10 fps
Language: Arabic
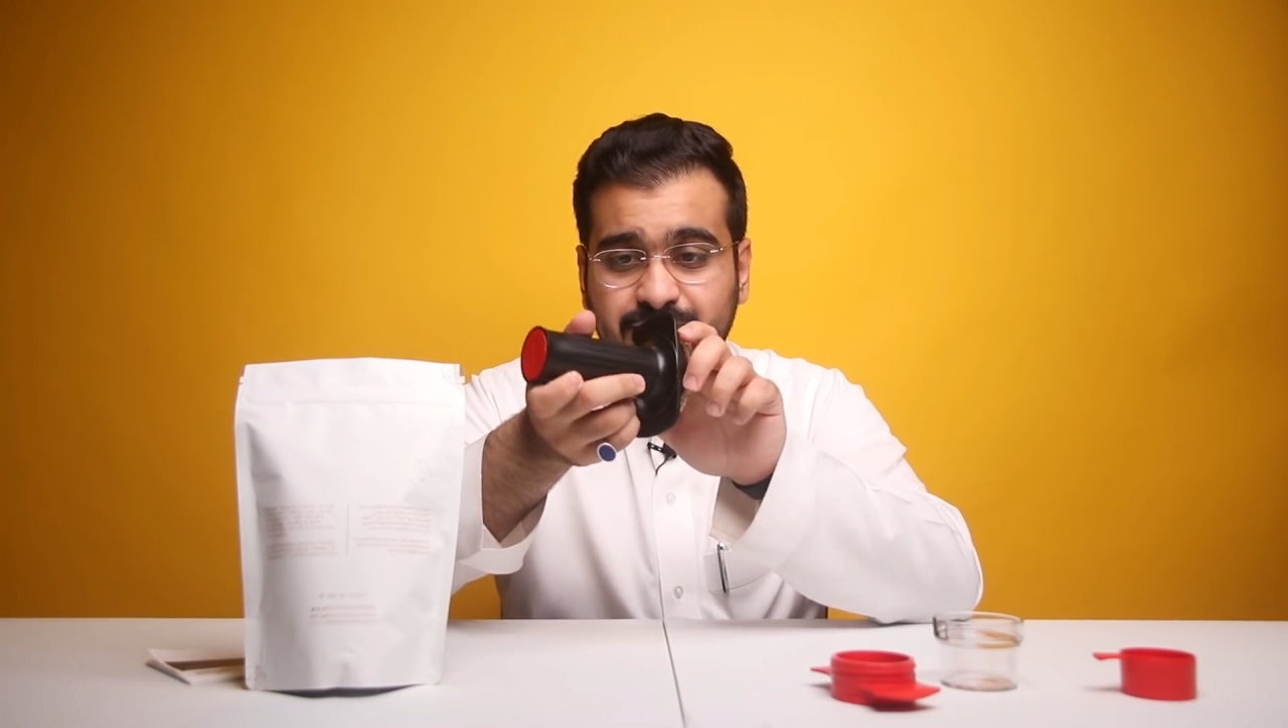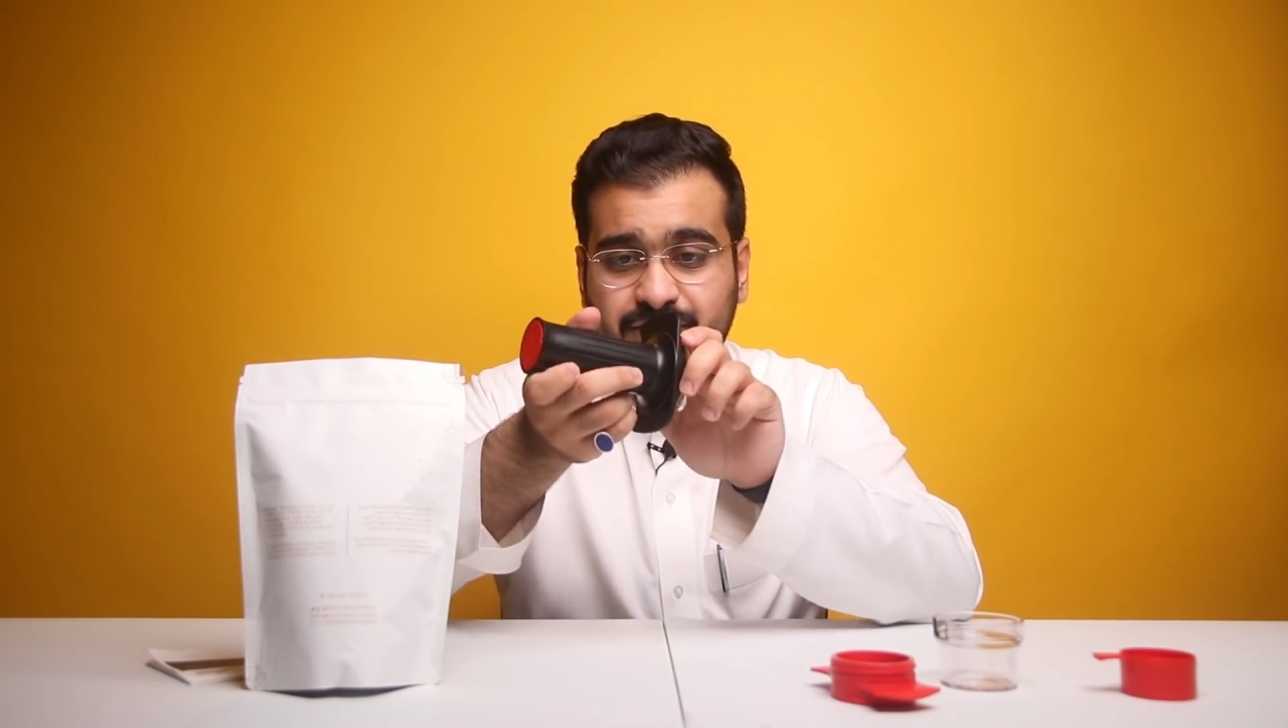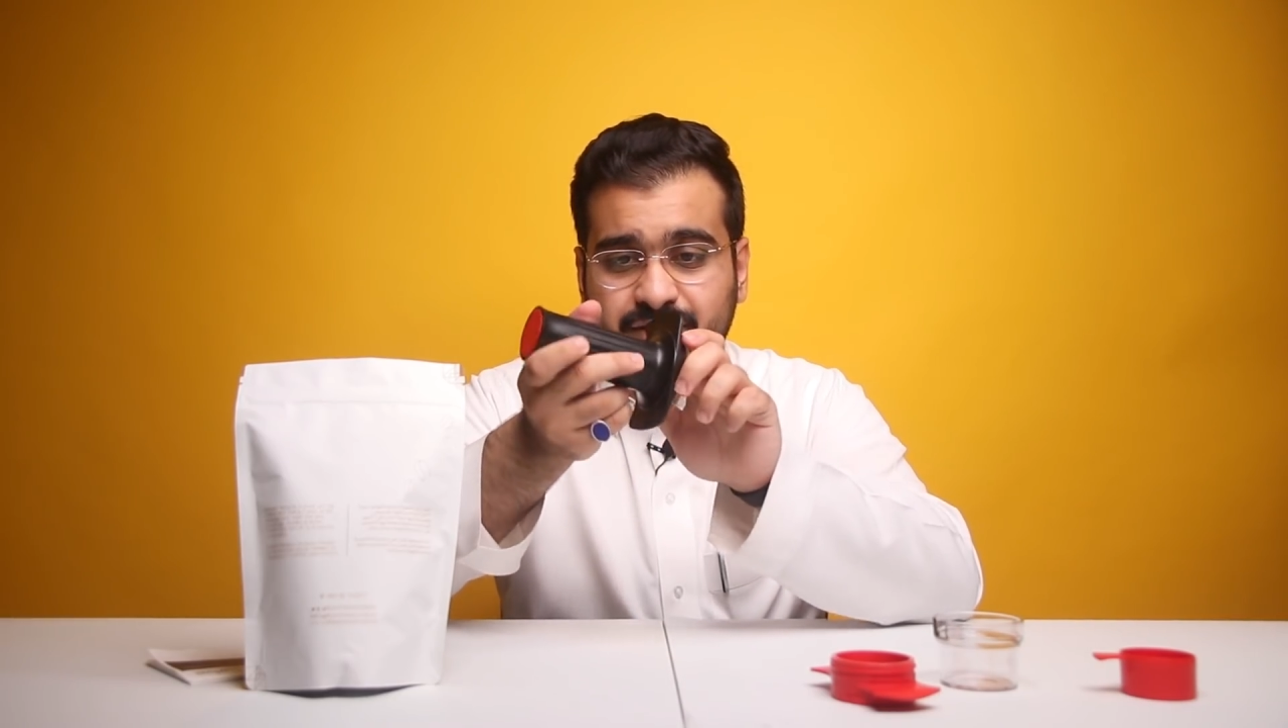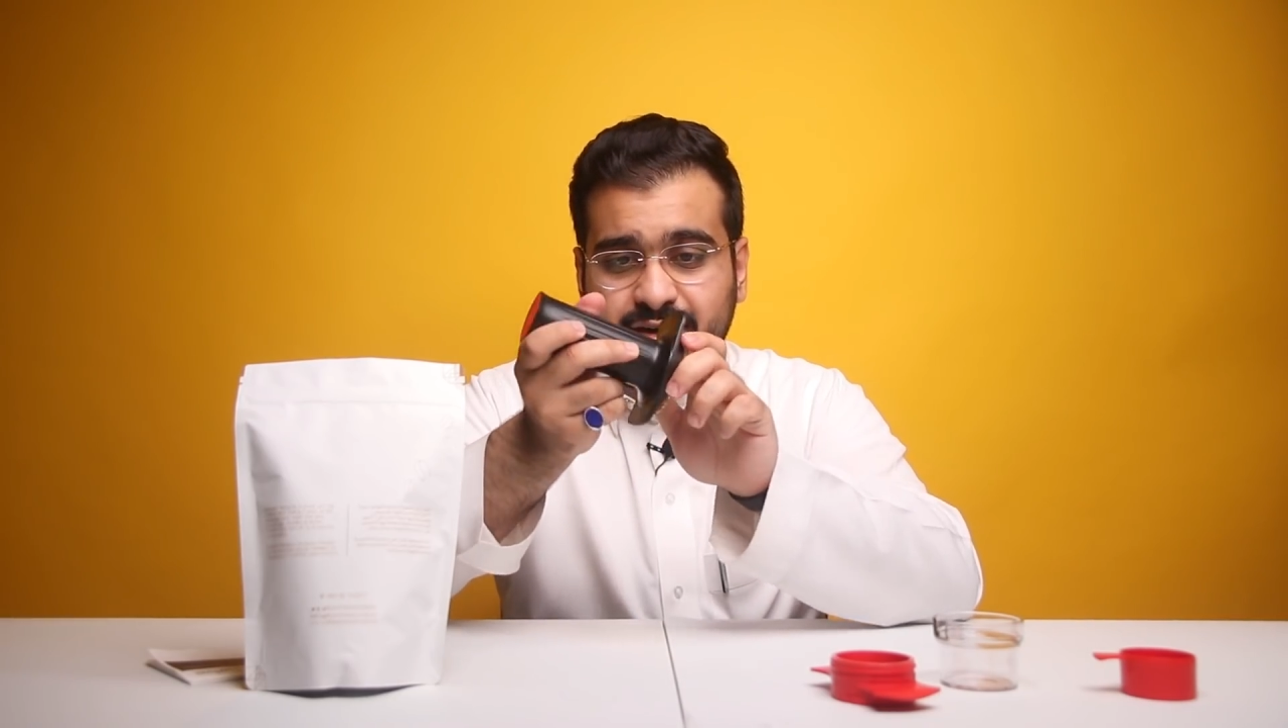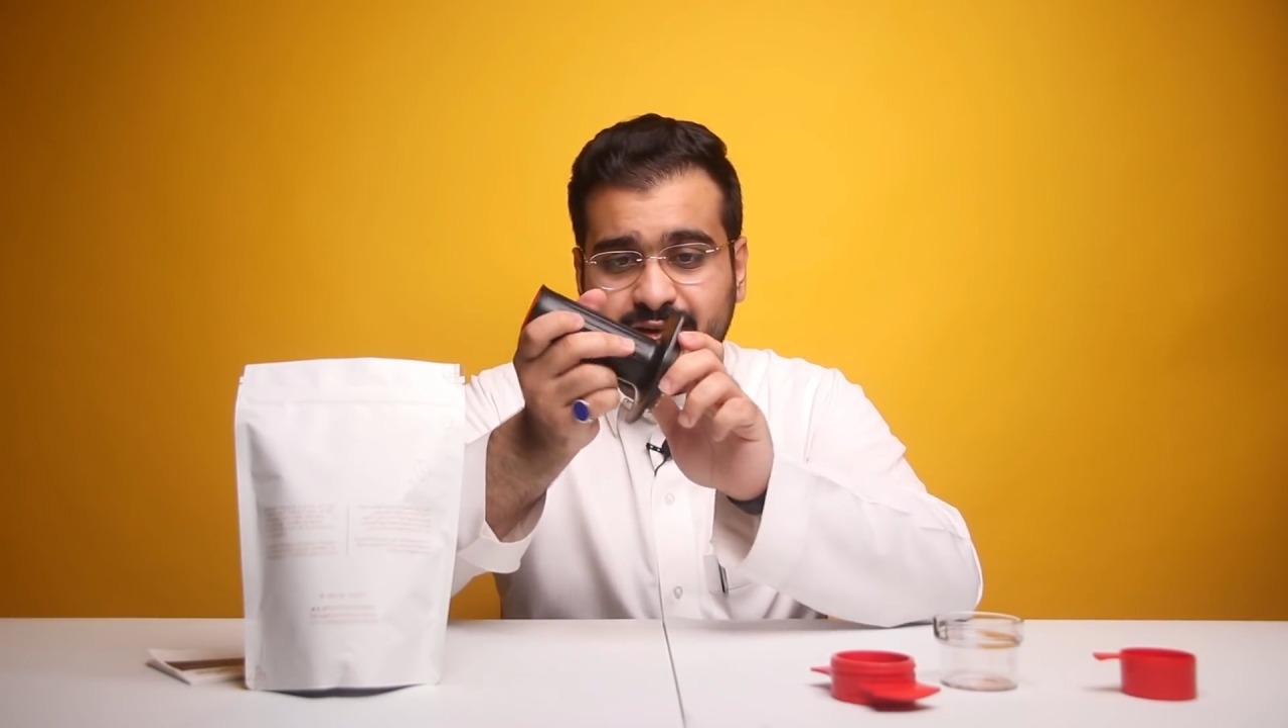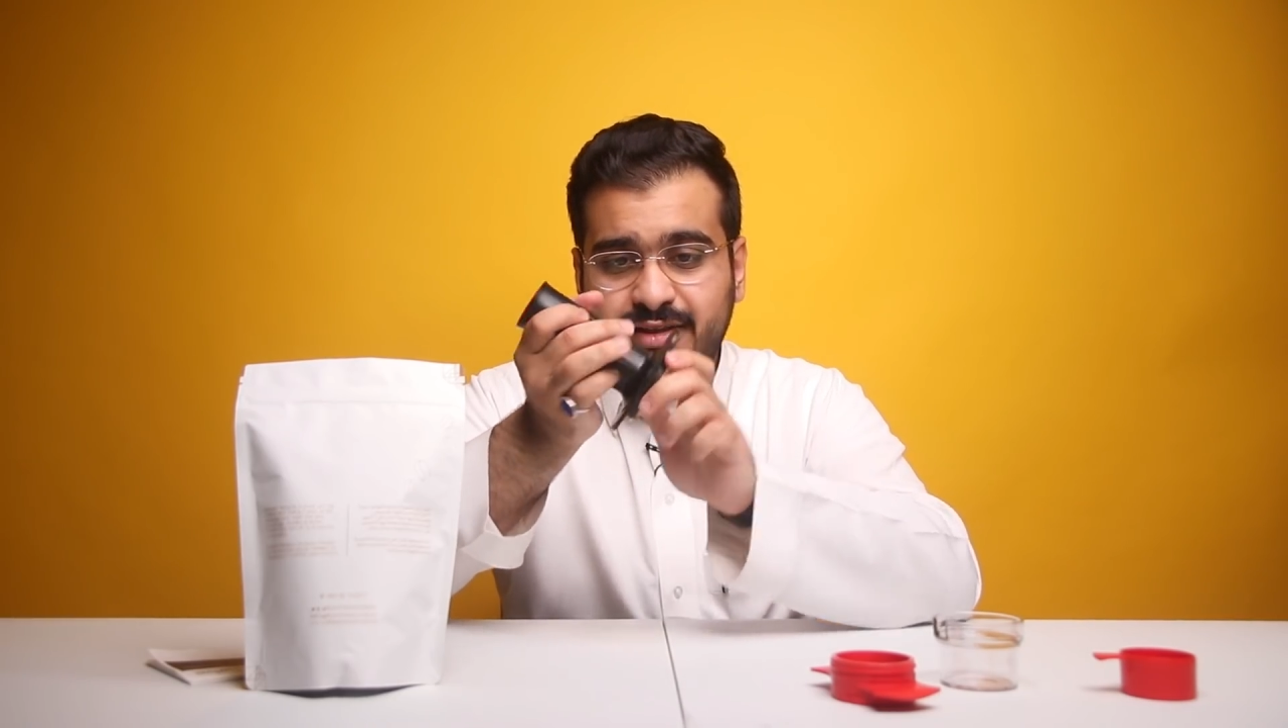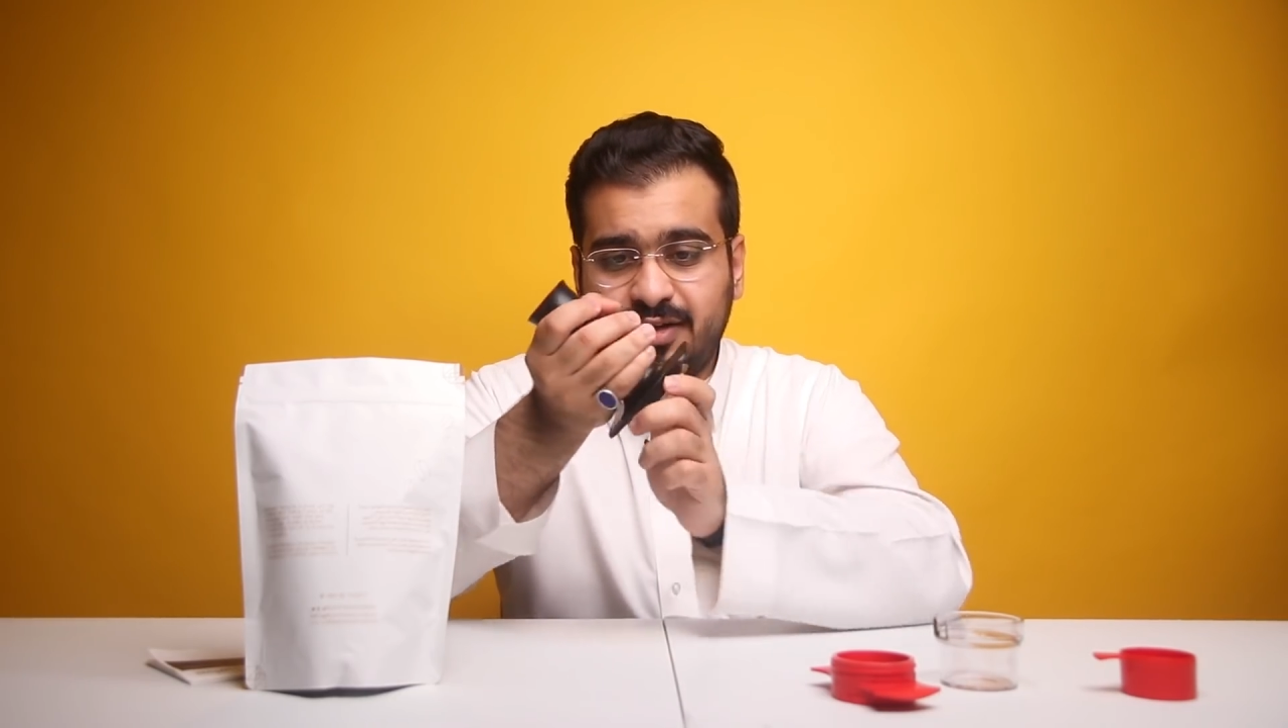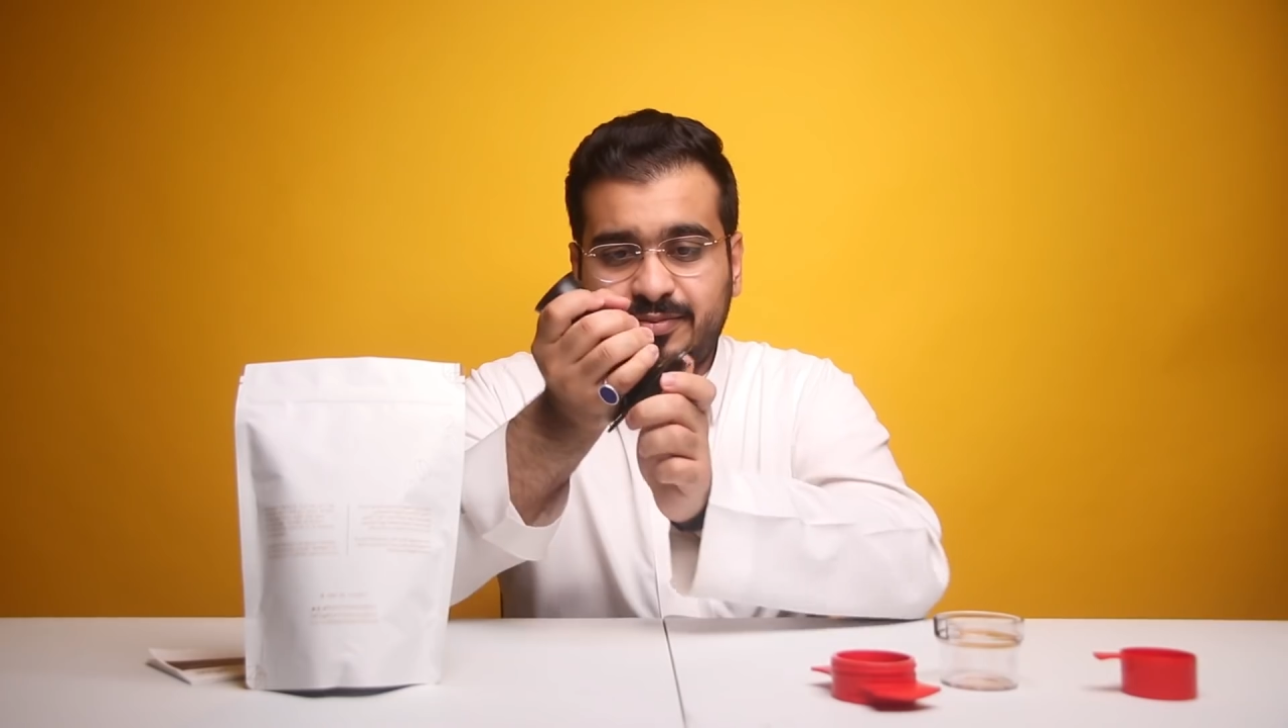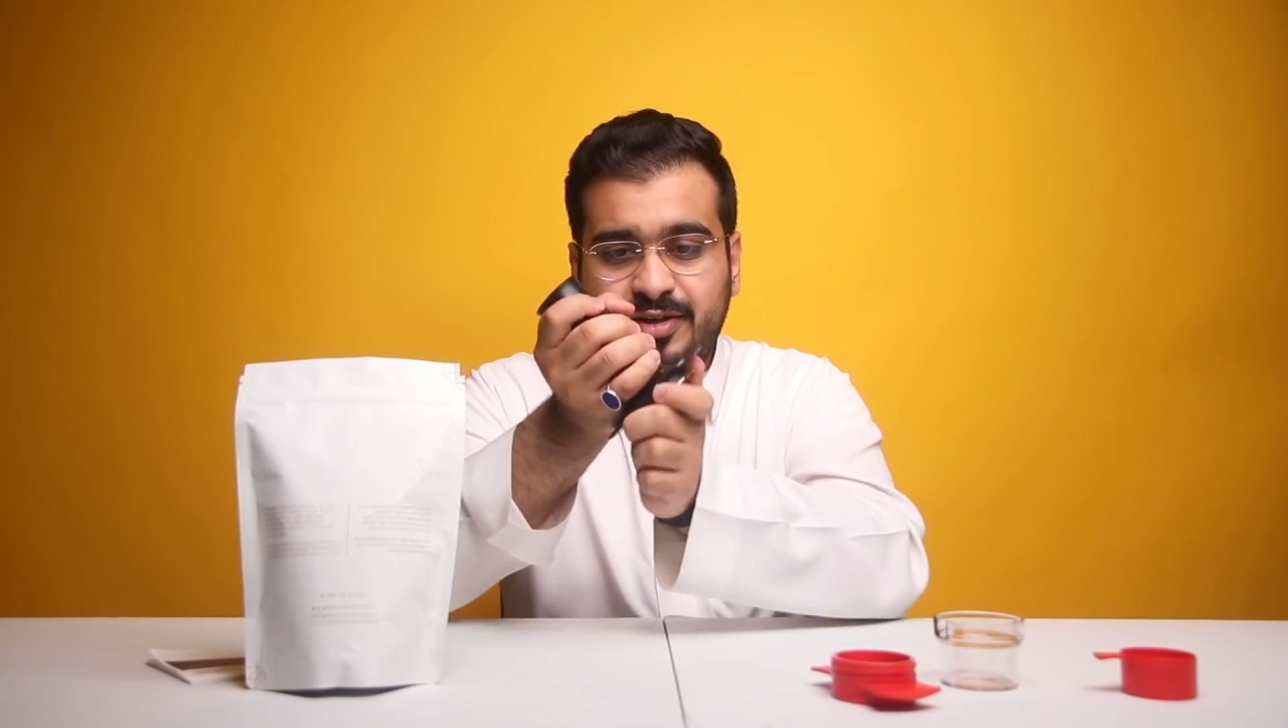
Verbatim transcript: المفروض انه يطلع